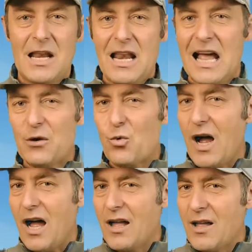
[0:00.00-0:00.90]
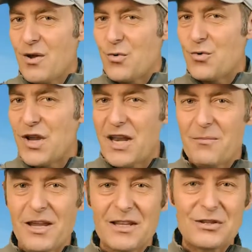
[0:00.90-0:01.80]
L'acqua, un
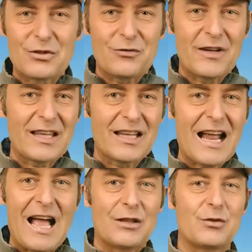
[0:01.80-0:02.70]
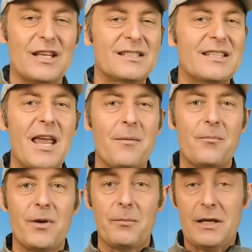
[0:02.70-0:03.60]
elemento venerato da
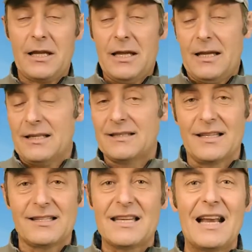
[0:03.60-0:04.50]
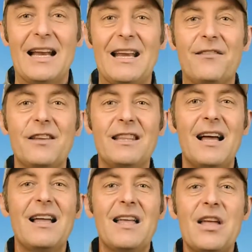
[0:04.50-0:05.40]
sempre perché essenziale alla
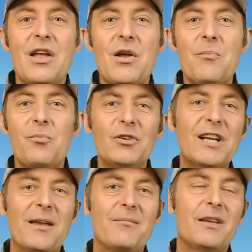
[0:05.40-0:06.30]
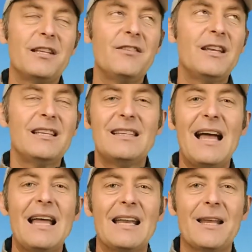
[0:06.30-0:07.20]
vita, potrebbe
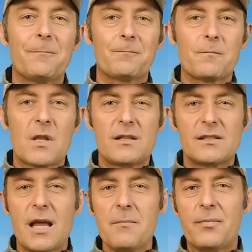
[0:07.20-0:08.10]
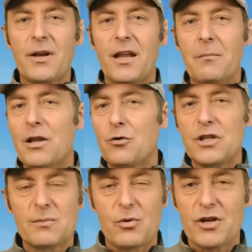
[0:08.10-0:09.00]
diventare sempre meno
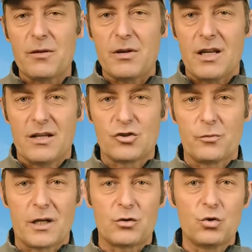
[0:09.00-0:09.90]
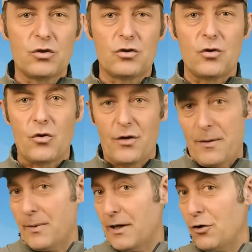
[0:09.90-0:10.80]
disponibile, soprattutto
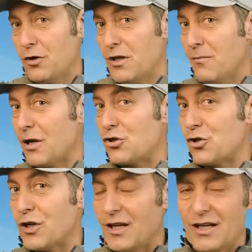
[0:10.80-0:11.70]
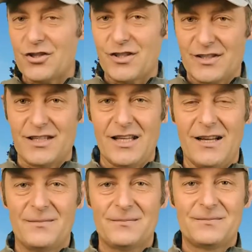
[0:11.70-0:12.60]
nei periodi di maggiore necessità.